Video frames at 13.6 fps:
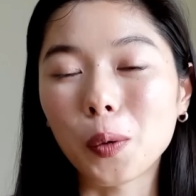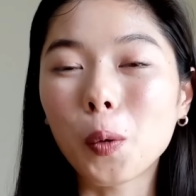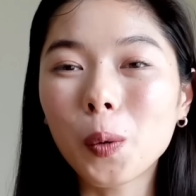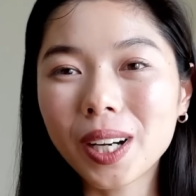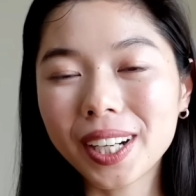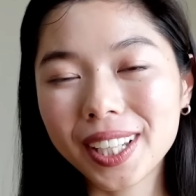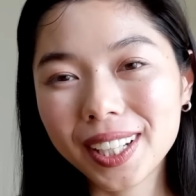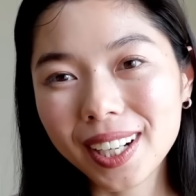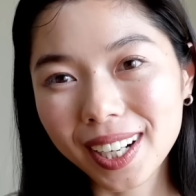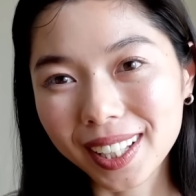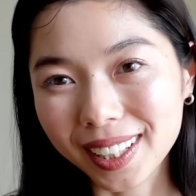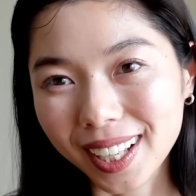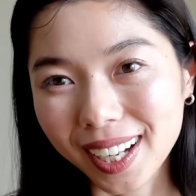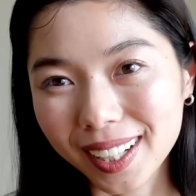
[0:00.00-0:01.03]
追いかけら
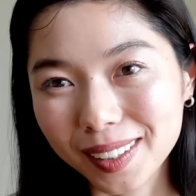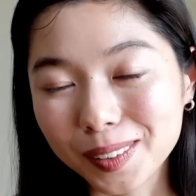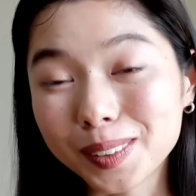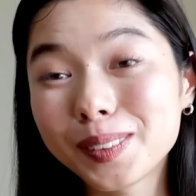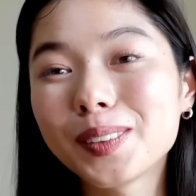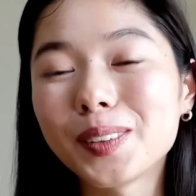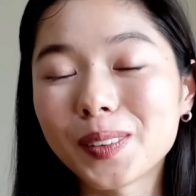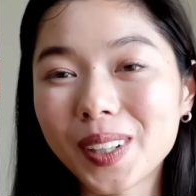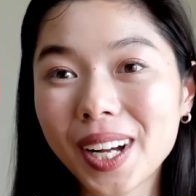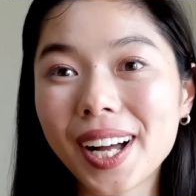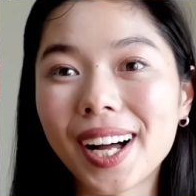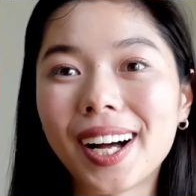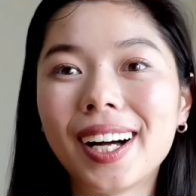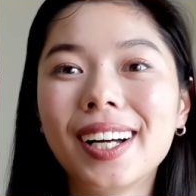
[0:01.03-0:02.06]
れたことと
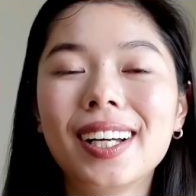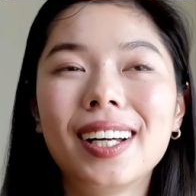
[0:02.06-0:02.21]
か、